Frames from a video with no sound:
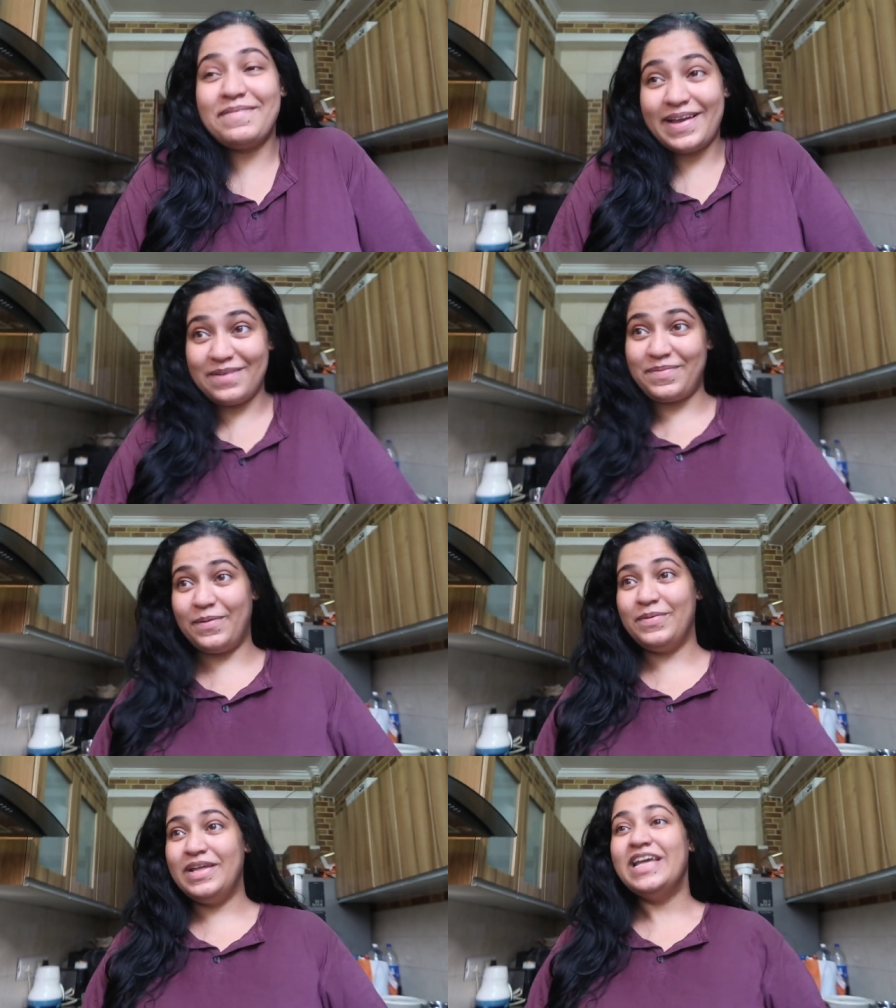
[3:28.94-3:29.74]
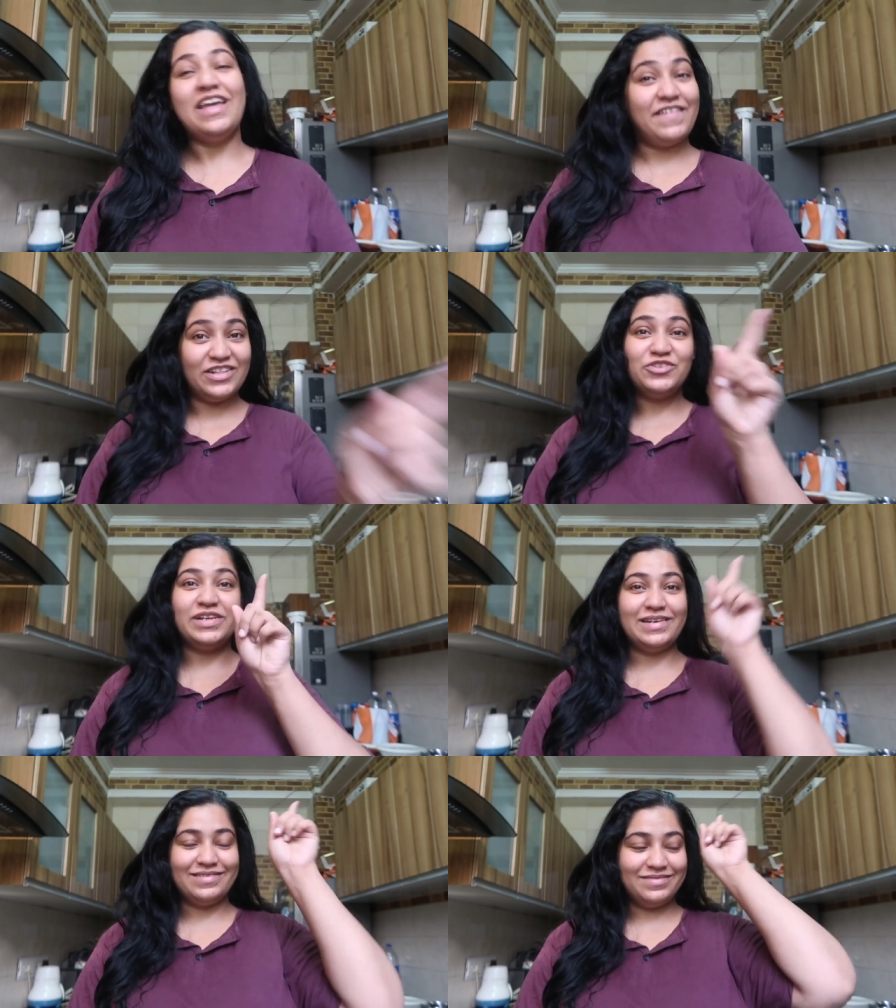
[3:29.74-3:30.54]
कि मैं कर पाऊँ
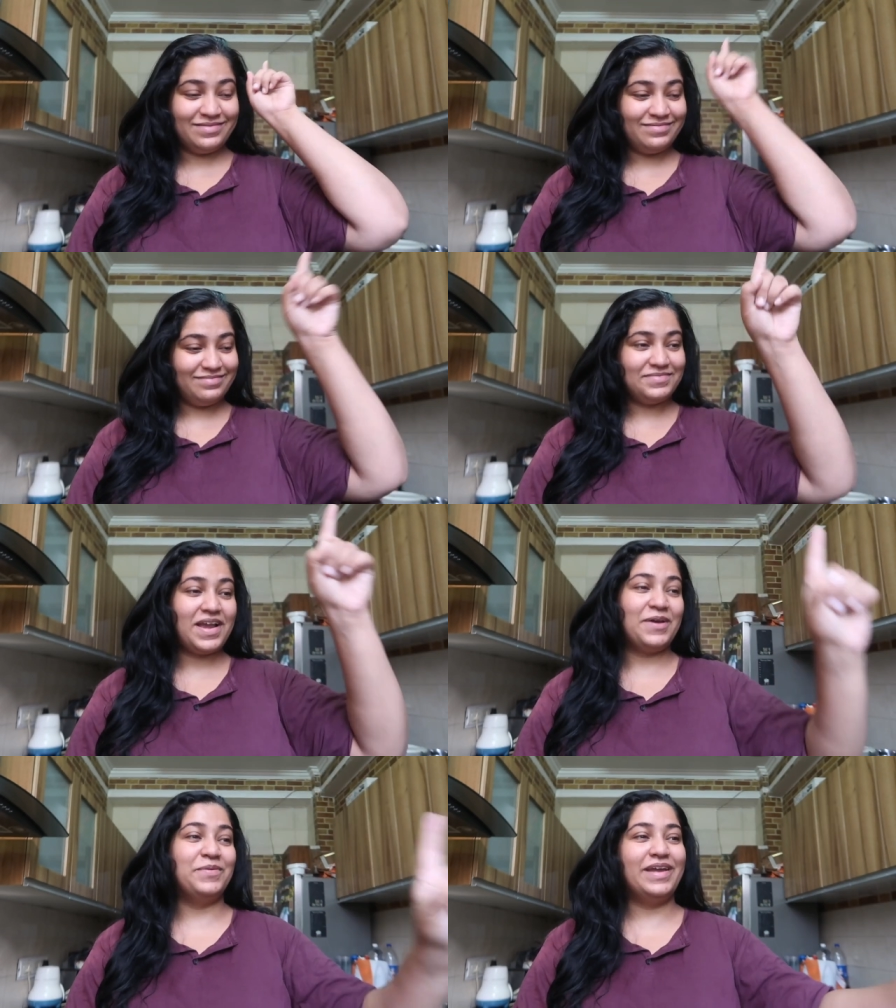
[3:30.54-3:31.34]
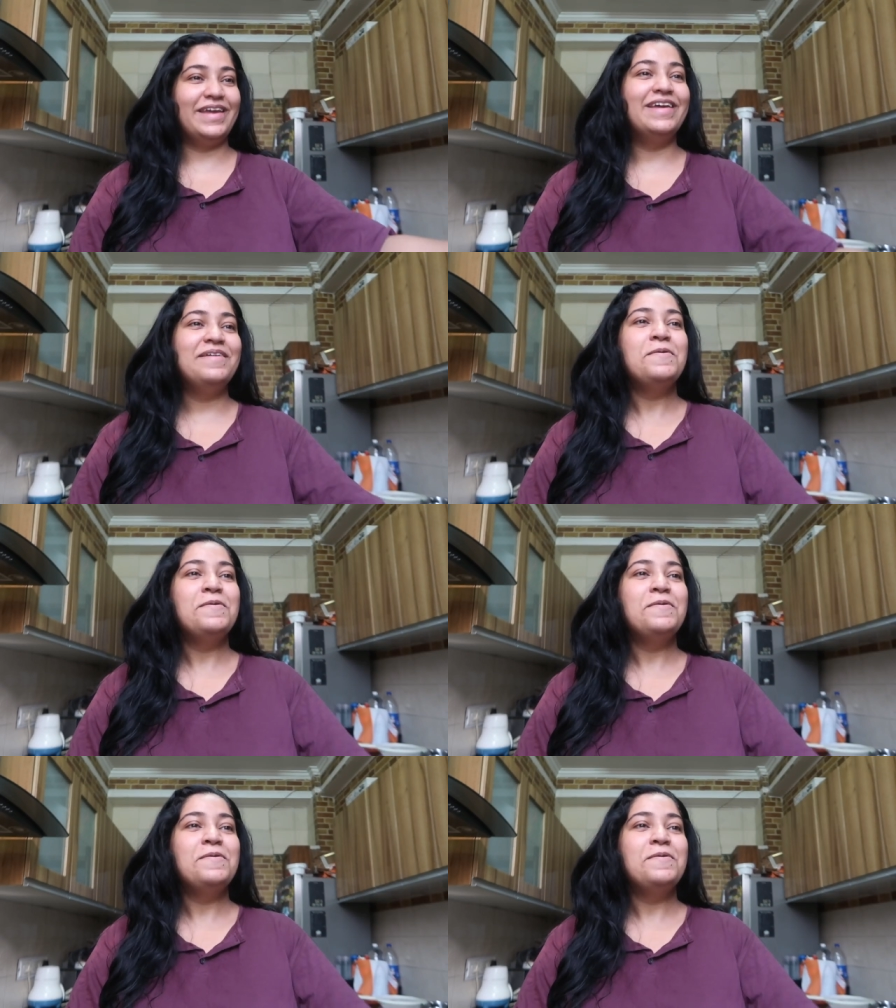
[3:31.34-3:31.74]
इवेंचुअली मैं करूँगी